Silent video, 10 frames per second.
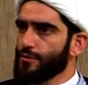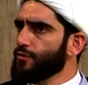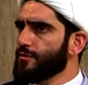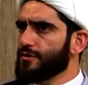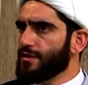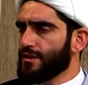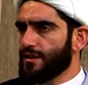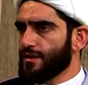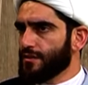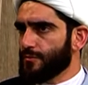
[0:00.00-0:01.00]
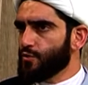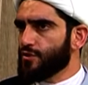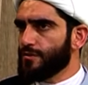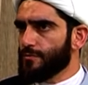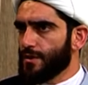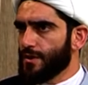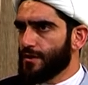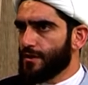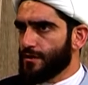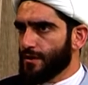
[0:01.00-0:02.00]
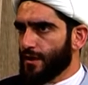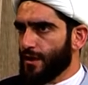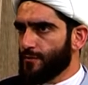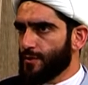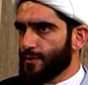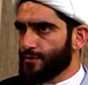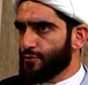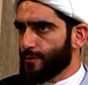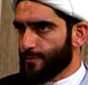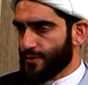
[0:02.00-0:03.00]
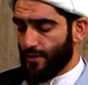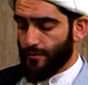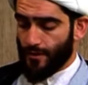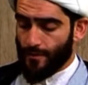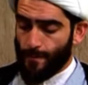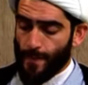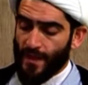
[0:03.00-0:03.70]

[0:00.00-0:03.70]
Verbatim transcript: но и к некоторым другим грехам и поступкам человека.